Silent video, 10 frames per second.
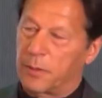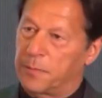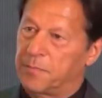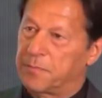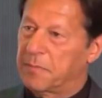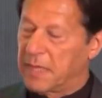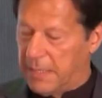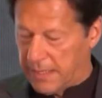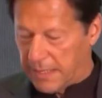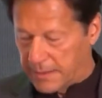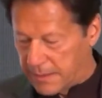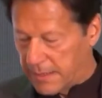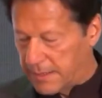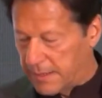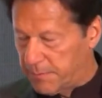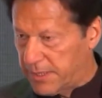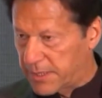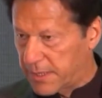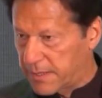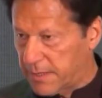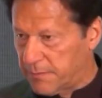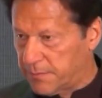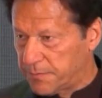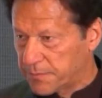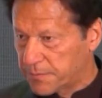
को खराज तहसीन पेश करता हूँ